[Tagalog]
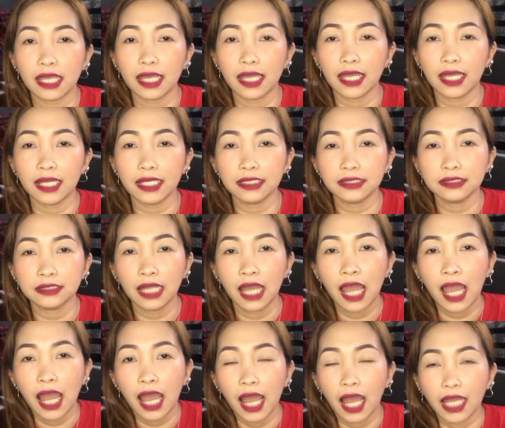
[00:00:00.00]
And
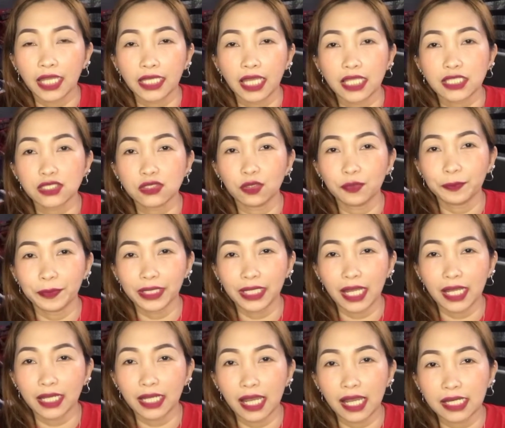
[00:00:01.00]
Ayan, super
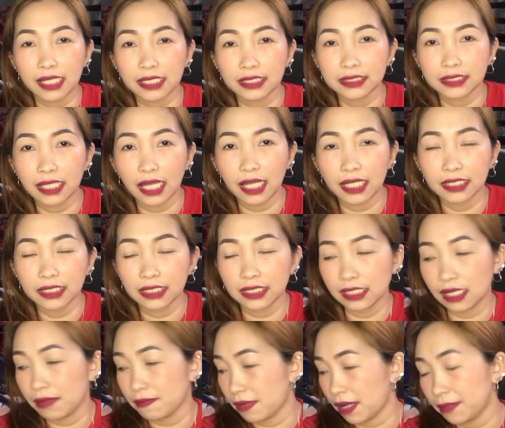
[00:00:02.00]
ang gaganda
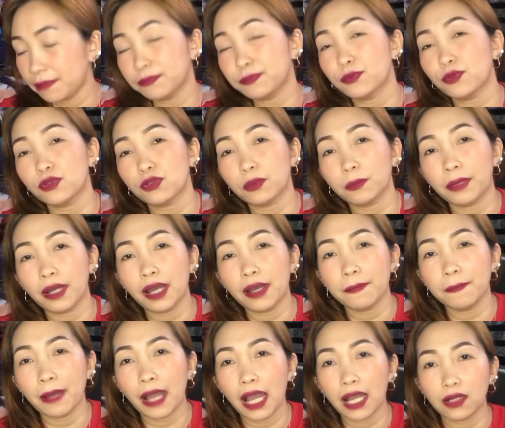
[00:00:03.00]
ng laman. Puro mga
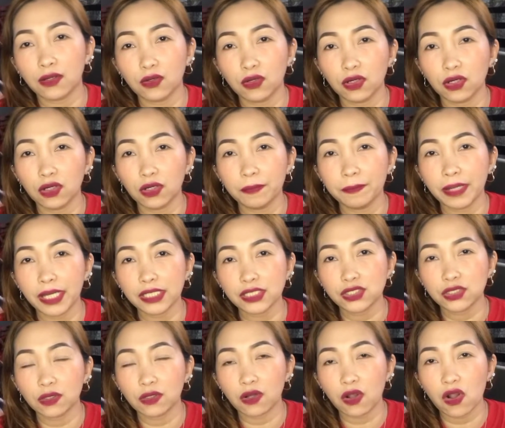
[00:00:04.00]
bago.
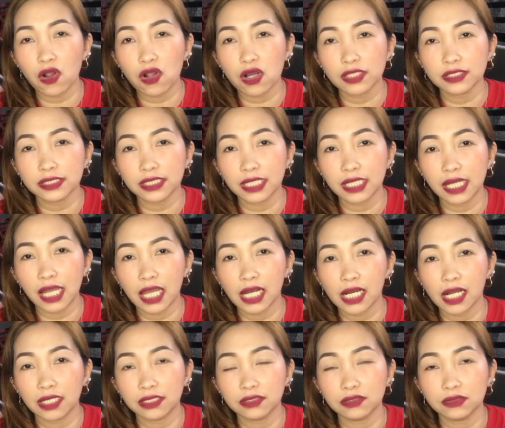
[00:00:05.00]
Medyo ko konti nga
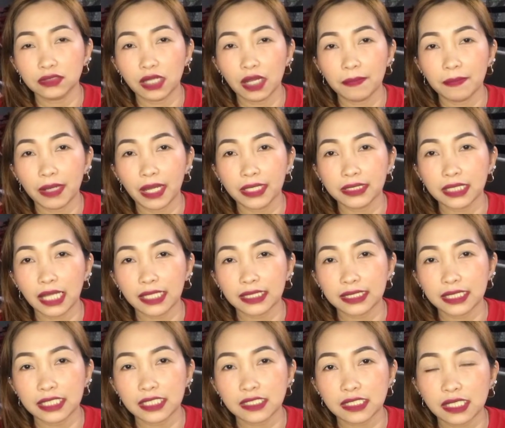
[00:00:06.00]
lang yung laman.
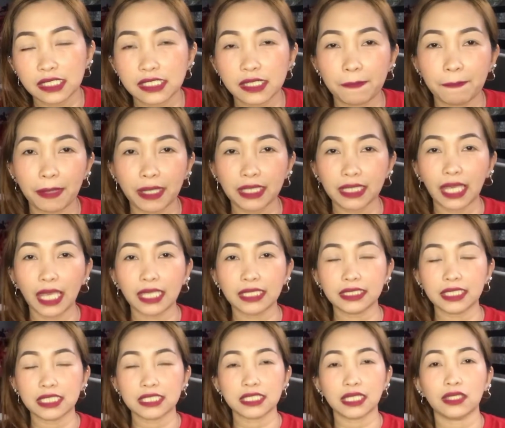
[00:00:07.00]
At least kasi pag
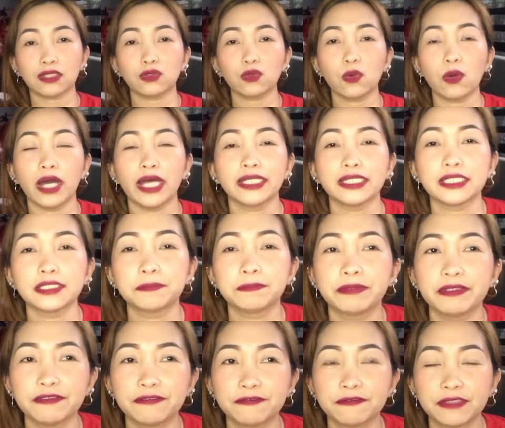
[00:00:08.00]
Katie's ay
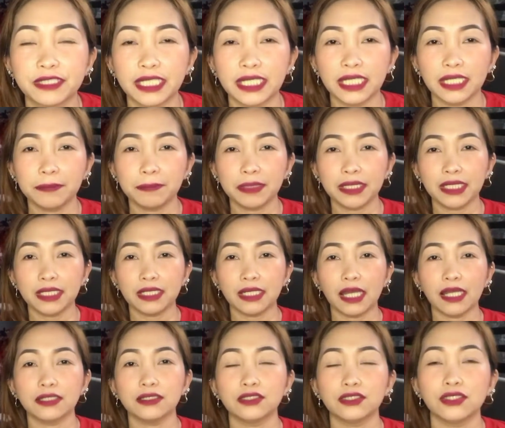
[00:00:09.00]
250, min,
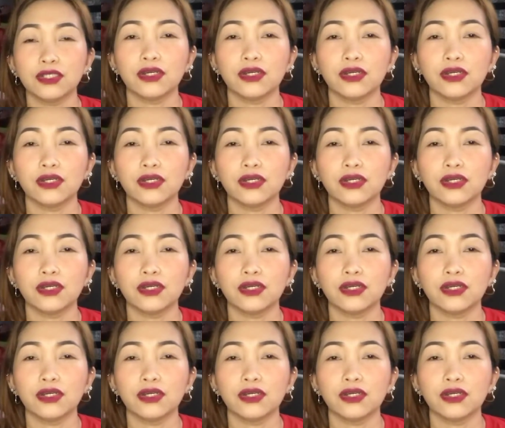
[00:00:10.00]
ano na